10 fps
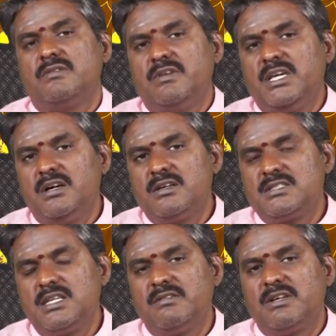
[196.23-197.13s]

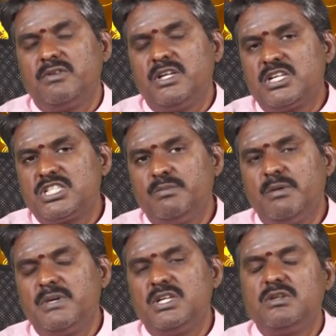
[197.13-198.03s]
வைகாசியில் வரக்கூடிய
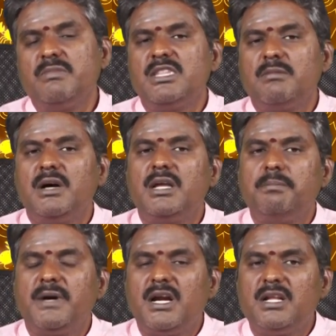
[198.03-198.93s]
ரிஷபம் என்றும் இந்த மாதிரி
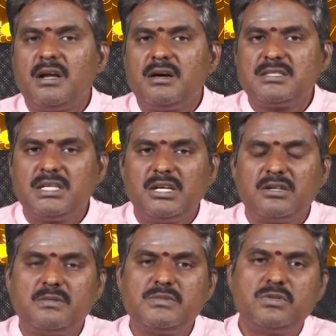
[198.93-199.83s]
பன்னெண்டு
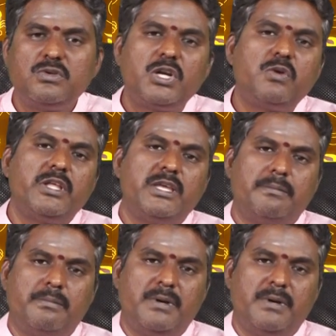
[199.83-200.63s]
ராசிகளுக்கும் சூரியனுடைய